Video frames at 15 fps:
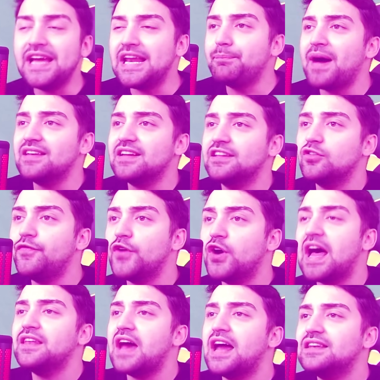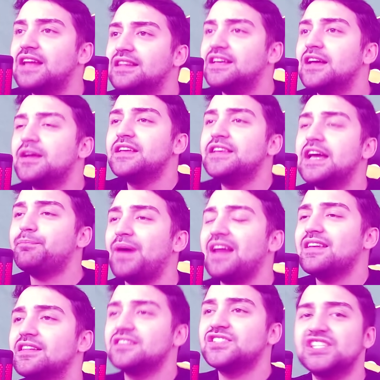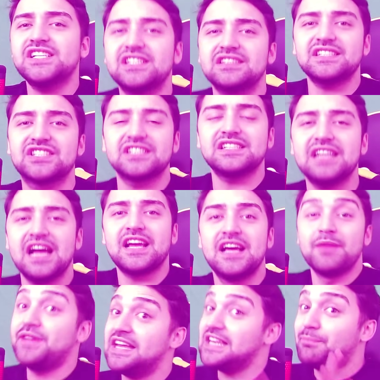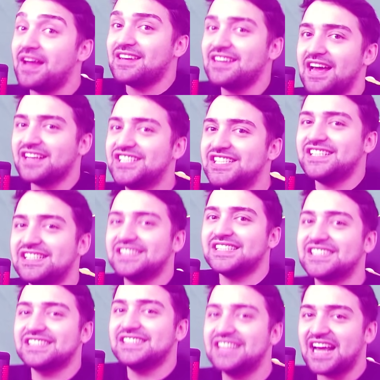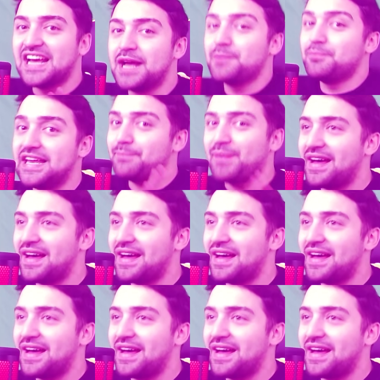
Bir yere patladı. Ufadan atladı. Yere patladı. Cırtı cırtlak. Yere patlak. Cırtı cırtlak. Yere